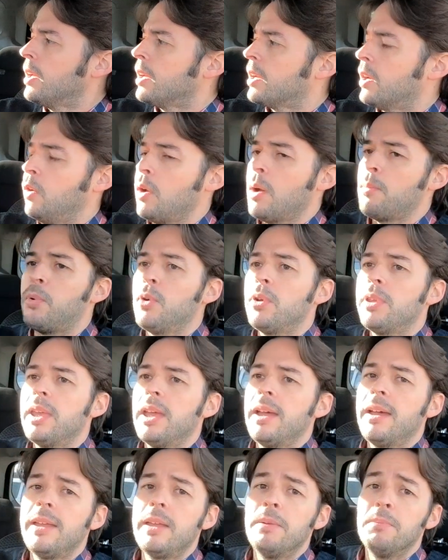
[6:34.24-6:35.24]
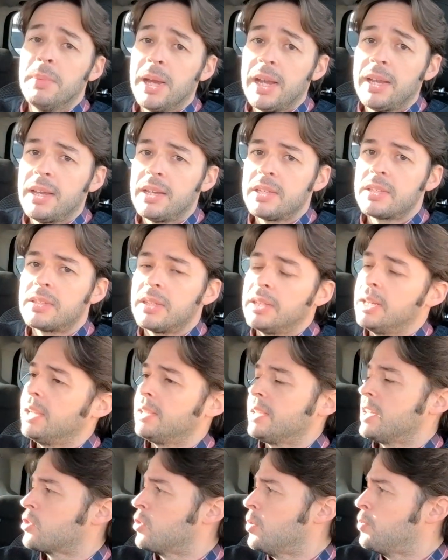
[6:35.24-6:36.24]
que lo apoya en bajas, en
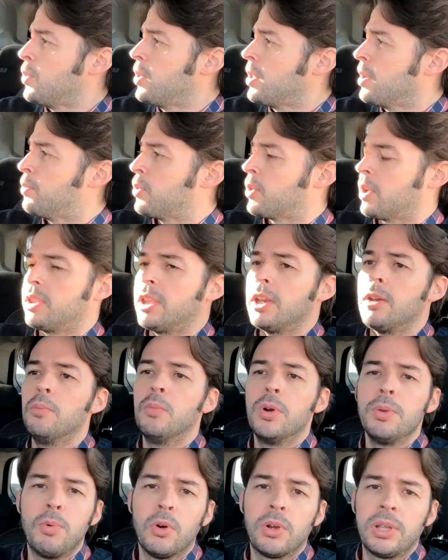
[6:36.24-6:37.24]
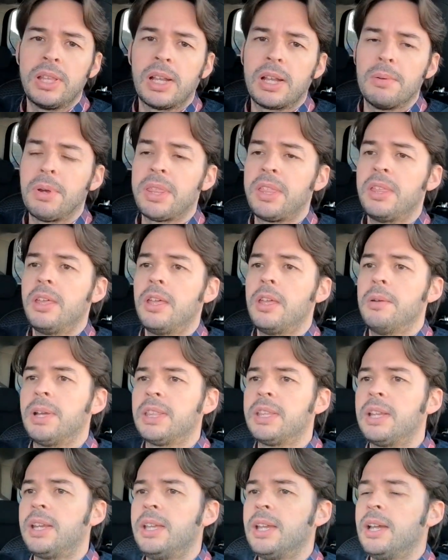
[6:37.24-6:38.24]
altas no puede porque tiene muy poquita capacidad de
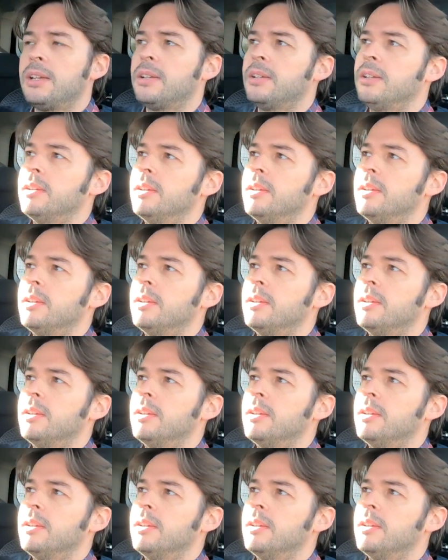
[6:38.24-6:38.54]
batería,